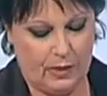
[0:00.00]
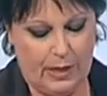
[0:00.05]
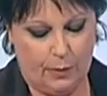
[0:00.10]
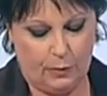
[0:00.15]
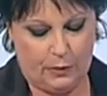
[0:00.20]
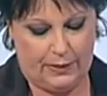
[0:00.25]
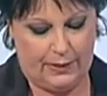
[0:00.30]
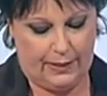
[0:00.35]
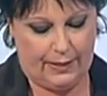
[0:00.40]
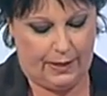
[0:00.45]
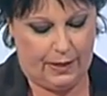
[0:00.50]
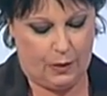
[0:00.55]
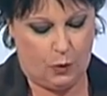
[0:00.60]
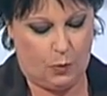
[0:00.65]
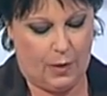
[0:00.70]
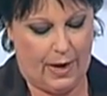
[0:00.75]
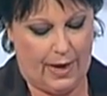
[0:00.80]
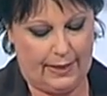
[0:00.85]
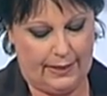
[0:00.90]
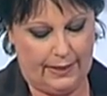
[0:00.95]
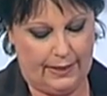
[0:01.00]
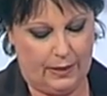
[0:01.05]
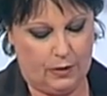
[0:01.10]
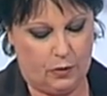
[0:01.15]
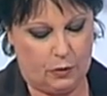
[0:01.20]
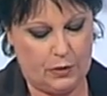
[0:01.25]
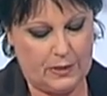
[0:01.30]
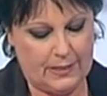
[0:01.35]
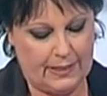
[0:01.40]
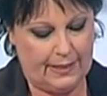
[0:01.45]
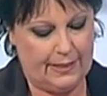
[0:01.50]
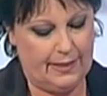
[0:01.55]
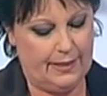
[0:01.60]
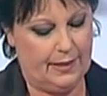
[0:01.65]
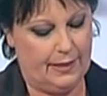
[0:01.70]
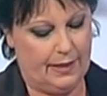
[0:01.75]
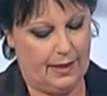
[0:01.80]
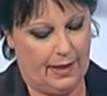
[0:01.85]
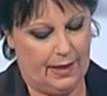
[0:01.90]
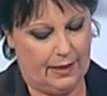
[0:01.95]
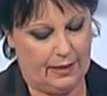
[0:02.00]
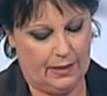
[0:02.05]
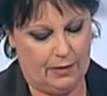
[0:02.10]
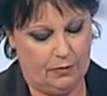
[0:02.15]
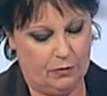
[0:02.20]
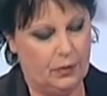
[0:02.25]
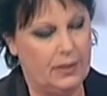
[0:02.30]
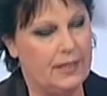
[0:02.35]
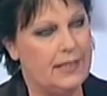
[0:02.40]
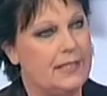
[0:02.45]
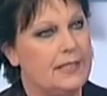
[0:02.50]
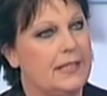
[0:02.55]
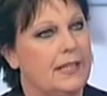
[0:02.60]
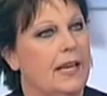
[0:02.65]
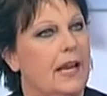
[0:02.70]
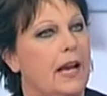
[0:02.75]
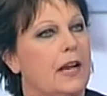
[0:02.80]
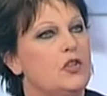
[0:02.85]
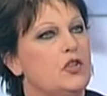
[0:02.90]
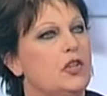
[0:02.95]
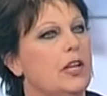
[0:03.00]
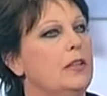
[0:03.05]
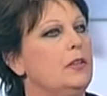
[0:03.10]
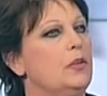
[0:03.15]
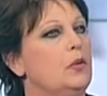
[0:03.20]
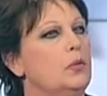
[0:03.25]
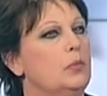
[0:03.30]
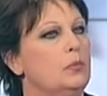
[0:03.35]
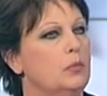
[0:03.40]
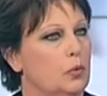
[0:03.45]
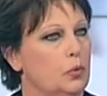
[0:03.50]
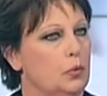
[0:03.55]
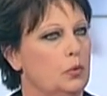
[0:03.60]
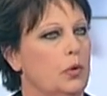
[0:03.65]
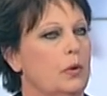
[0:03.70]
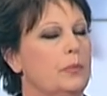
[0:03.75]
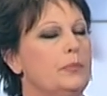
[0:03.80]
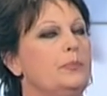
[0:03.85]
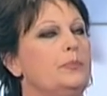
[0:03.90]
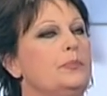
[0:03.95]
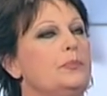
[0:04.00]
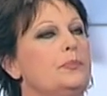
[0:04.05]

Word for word: vogliamo dire quali consigli a chi volesse accendere un mutuo?